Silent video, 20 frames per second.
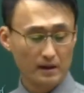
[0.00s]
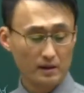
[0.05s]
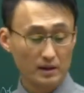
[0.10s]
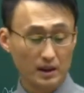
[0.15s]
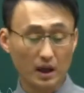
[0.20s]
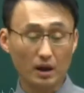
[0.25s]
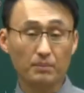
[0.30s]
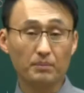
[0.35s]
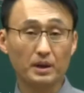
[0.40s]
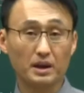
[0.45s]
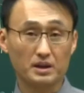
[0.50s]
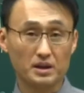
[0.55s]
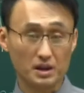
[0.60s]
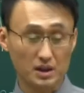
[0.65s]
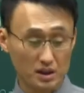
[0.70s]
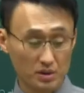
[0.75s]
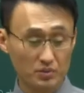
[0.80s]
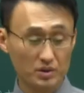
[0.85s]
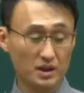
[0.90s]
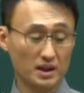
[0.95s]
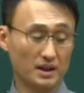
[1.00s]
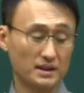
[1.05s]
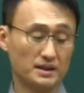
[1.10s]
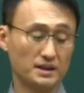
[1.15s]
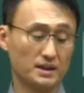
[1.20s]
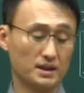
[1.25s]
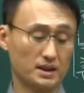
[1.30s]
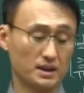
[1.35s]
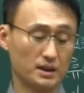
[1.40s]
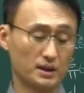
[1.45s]
다음 페이지 지문
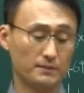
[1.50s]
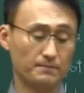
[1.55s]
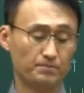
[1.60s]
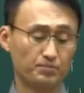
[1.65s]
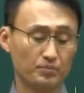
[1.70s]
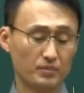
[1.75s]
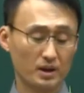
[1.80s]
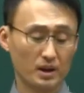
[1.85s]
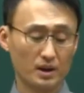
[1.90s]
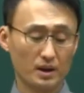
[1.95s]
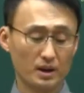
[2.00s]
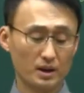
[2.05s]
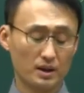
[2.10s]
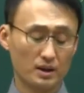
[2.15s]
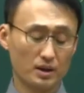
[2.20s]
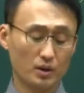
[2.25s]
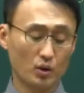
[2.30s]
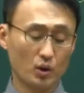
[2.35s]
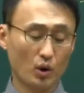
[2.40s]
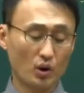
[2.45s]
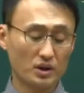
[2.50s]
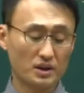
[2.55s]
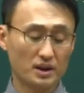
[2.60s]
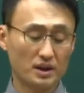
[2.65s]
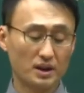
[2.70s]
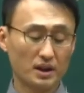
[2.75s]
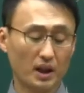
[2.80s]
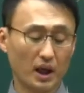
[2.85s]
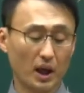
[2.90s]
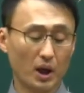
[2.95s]
연습.
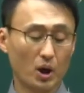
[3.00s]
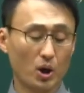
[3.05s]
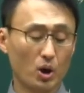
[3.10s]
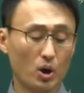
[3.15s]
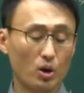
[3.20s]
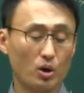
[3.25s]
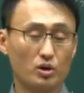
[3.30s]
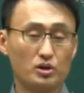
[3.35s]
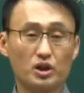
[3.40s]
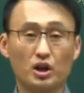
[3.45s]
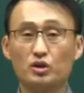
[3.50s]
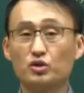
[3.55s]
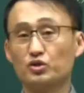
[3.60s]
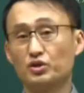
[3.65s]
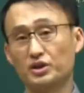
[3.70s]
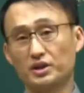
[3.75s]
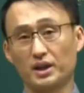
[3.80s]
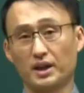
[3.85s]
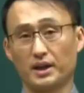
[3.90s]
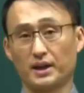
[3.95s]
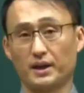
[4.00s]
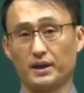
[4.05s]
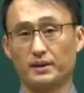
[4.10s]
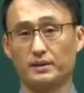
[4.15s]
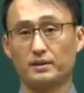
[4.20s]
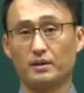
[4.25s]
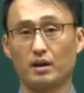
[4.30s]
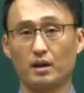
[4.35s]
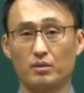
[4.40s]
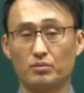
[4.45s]
등록증 대여 절동치잖아요.
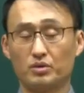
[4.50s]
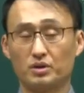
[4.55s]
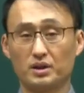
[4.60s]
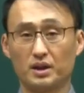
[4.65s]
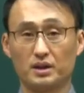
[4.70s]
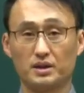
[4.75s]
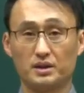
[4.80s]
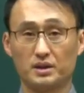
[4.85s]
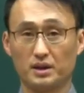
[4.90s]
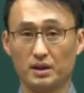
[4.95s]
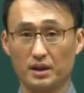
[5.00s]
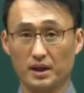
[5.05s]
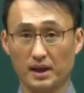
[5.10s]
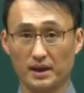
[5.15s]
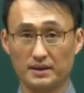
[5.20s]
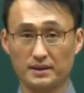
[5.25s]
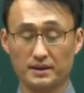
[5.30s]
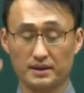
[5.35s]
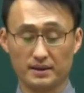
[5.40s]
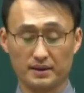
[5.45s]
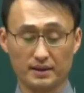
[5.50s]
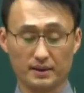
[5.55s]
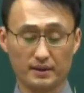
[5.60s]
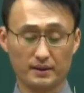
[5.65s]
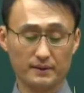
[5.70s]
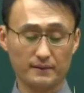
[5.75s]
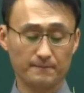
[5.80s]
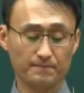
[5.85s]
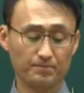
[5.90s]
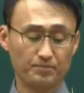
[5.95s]
업무정지
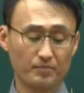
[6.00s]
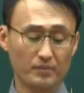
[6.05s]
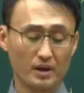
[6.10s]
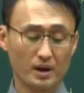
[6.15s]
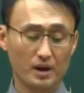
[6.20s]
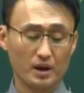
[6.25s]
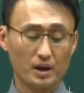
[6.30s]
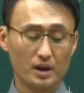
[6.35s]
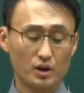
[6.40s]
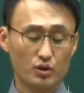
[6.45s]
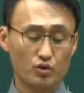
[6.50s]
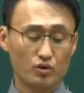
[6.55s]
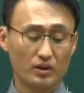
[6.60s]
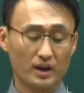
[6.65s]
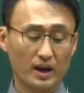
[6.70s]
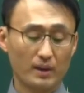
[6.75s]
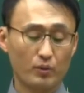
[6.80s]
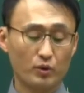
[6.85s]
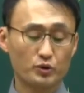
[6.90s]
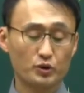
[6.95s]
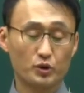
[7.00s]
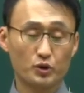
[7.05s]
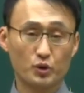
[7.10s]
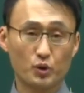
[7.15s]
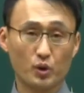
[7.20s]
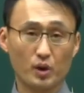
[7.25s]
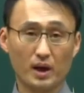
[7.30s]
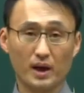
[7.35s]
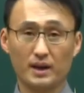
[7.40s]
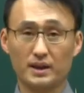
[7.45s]
X. 중개보수
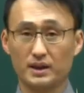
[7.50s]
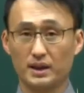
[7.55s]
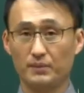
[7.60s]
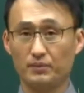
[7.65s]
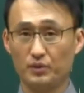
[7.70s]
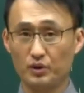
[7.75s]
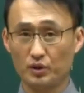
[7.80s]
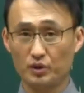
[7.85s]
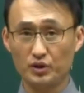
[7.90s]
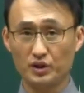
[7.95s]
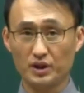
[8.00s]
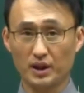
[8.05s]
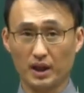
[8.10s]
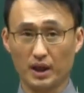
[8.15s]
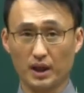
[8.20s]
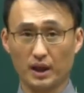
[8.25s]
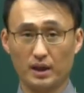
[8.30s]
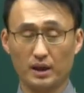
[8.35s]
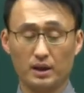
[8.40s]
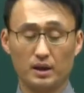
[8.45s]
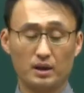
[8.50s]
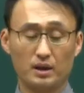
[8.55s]
초과 임동치잖아.